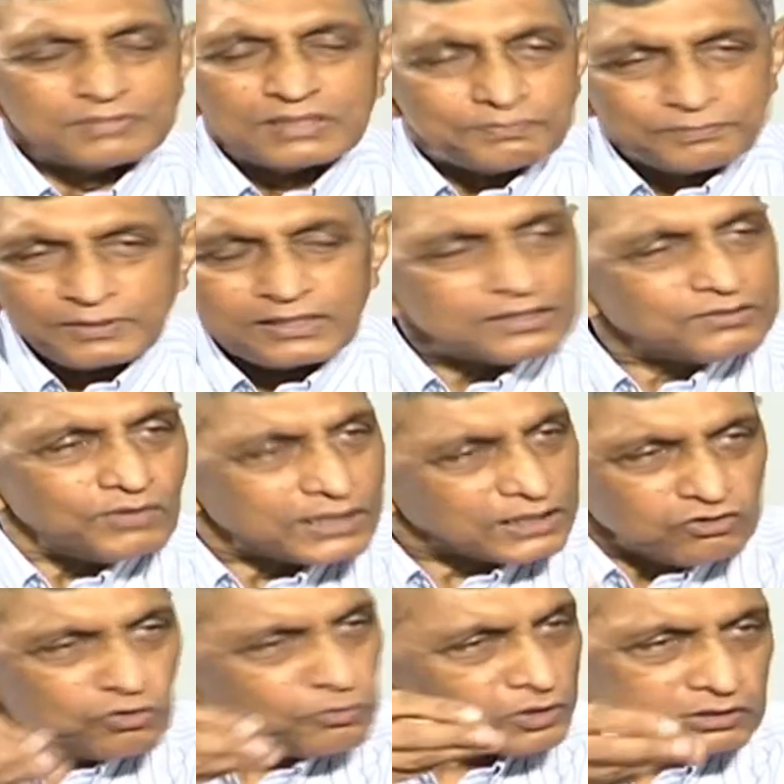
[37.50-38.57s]
మీ పిల్లని
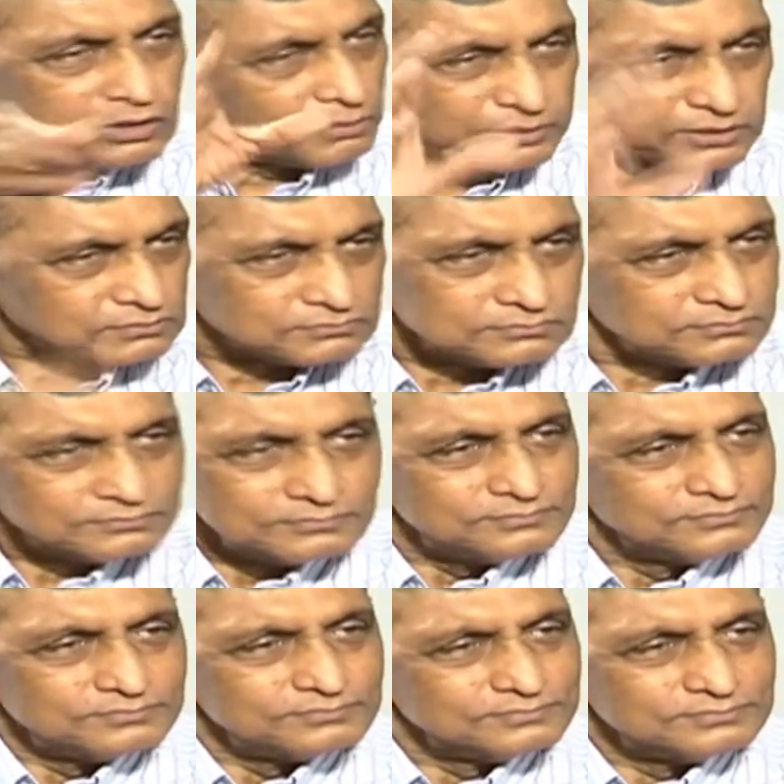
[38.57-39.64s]
వాళ్ళకి ఇవ్వబాటులా మీరు
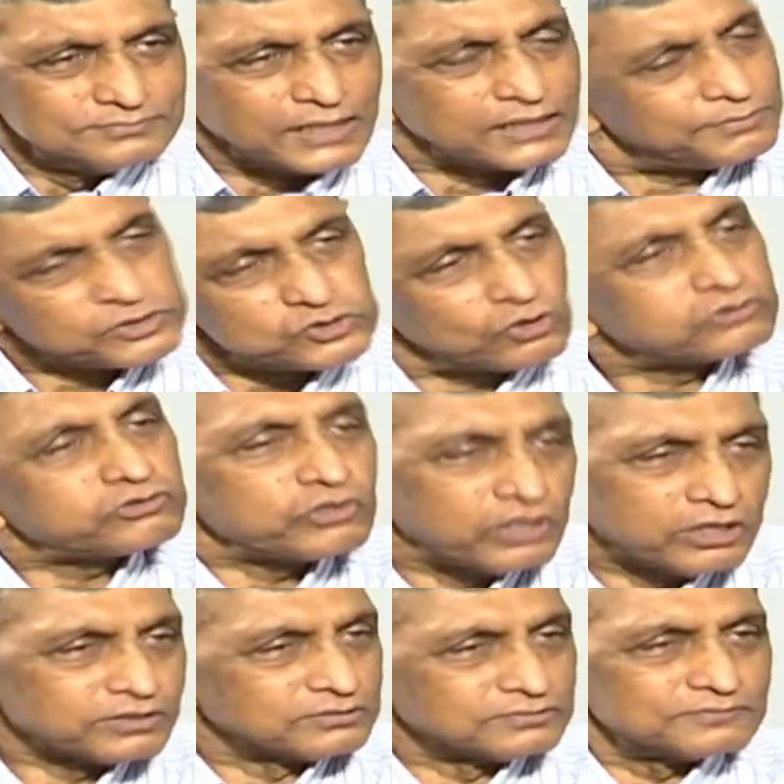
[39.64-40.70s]
అది మీ సొంత
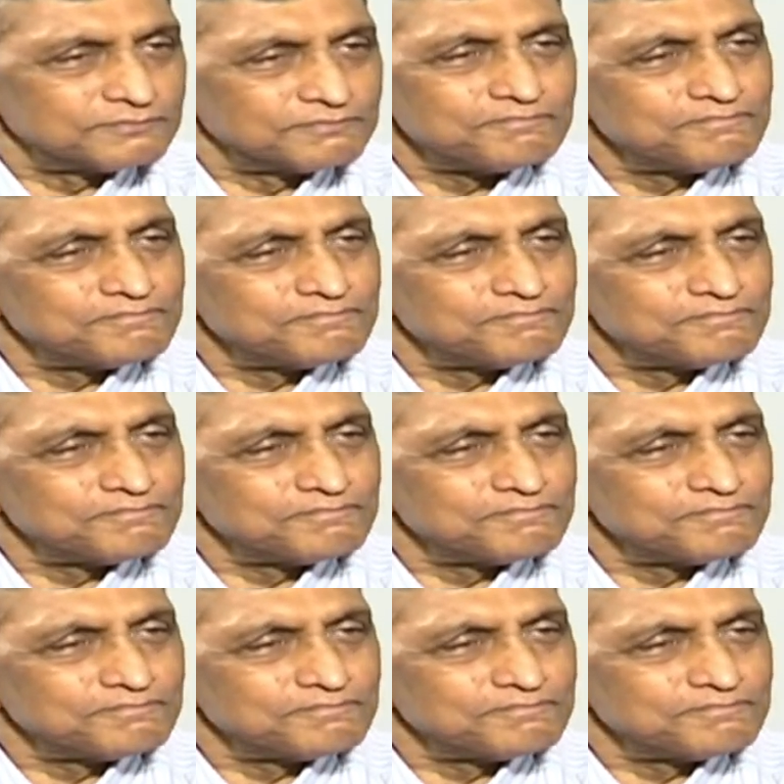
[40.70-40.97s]
వ్యవహారం